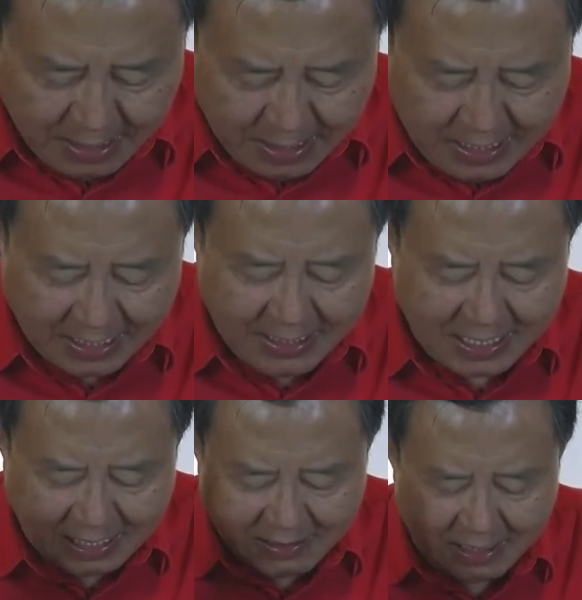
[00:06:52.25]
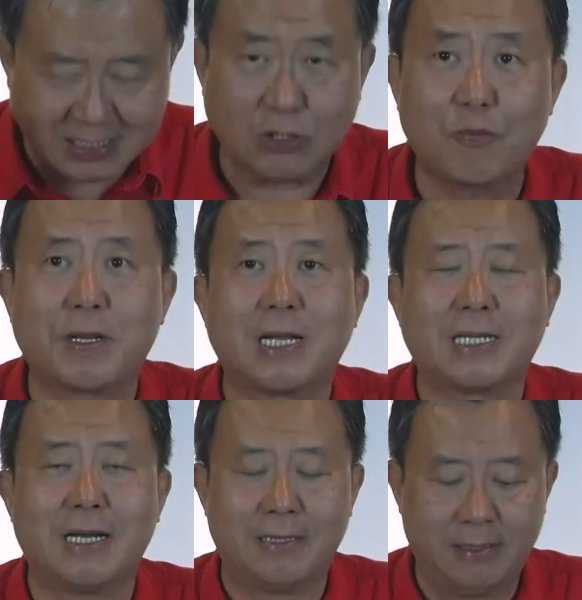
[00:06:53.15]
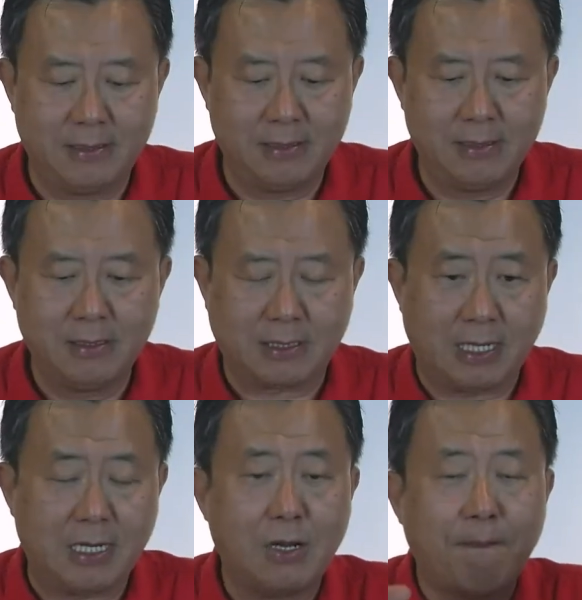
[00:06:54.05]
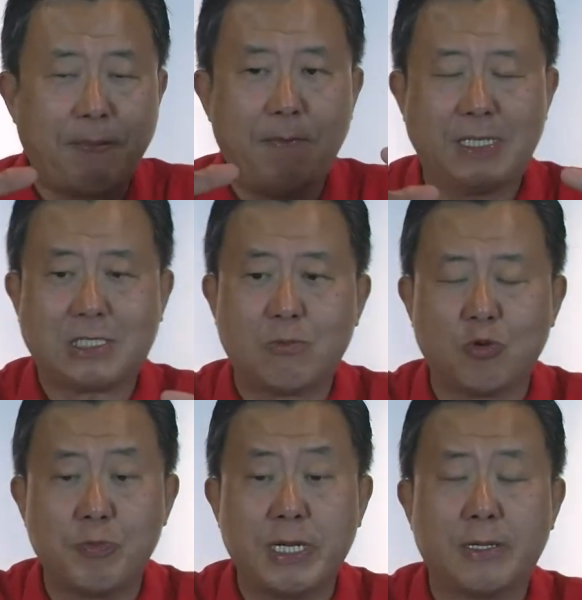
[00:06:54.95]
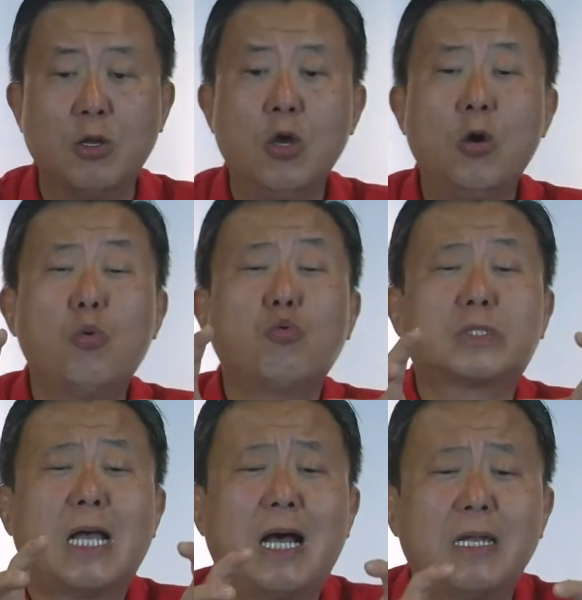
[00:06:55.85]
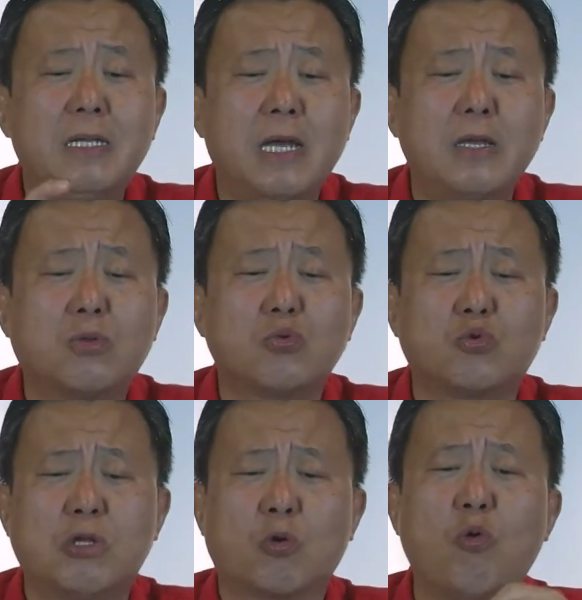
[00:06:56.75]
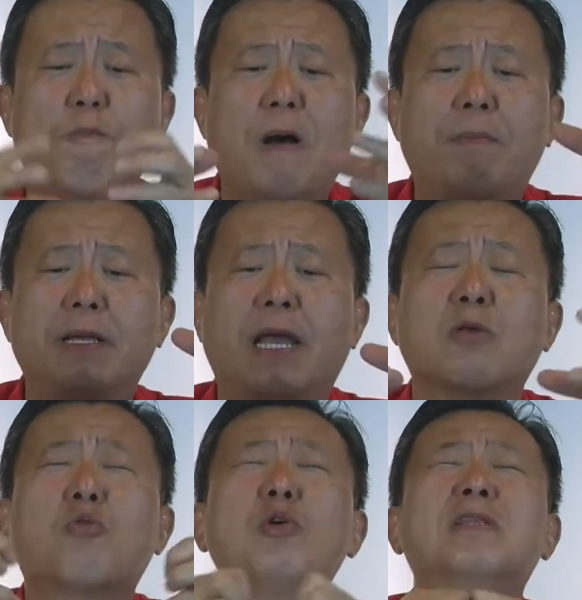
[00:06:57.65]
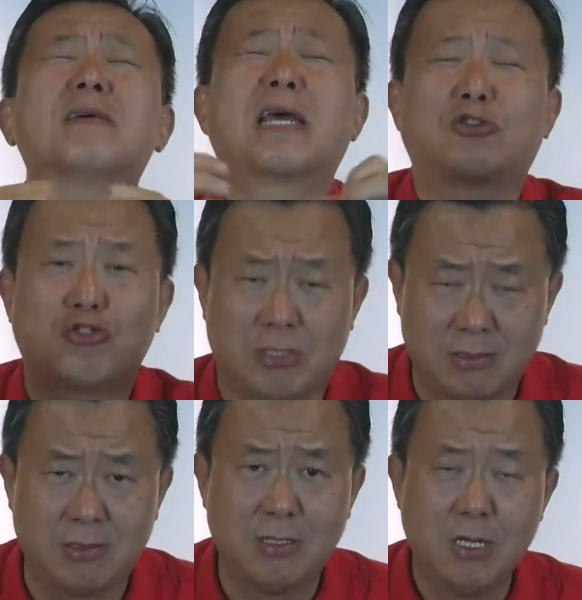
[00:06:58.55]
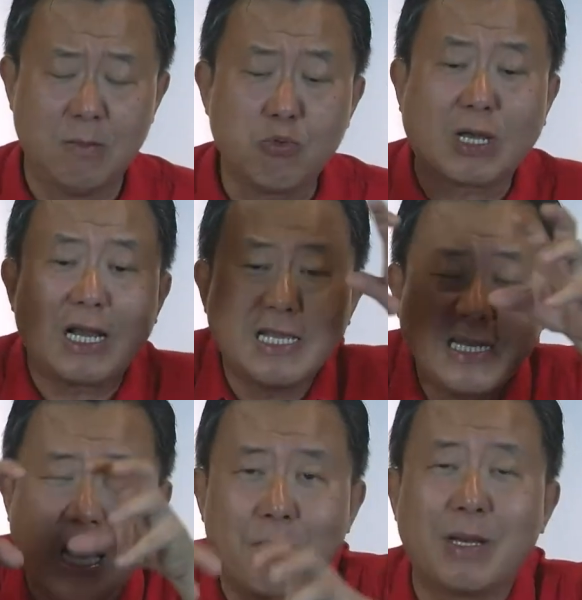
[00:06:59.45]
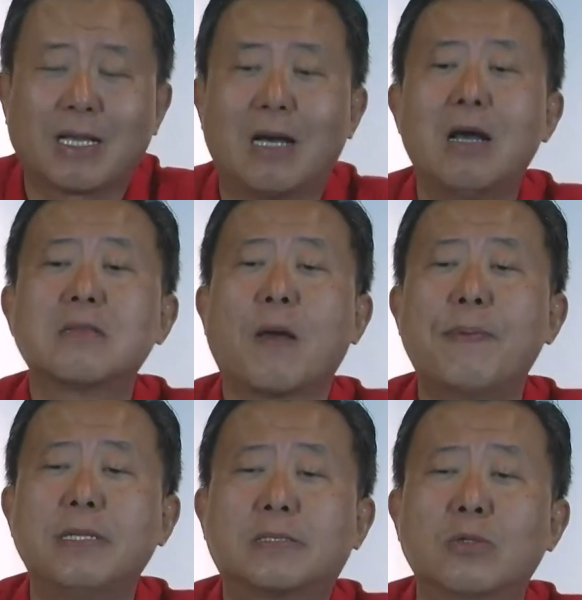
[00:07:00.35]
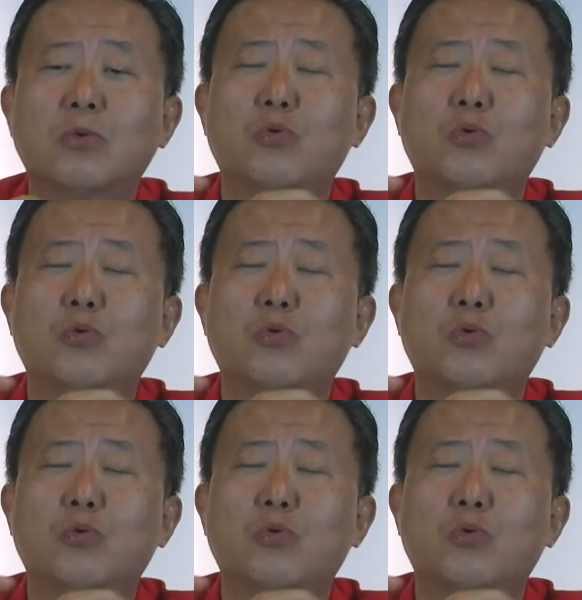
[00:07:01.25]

dan dia katakan satu perkataan. Karena 14 tahun kemudian, usaha dia itu sudah go public and go international. Bukan hanya di Amerika, tapi di seluruh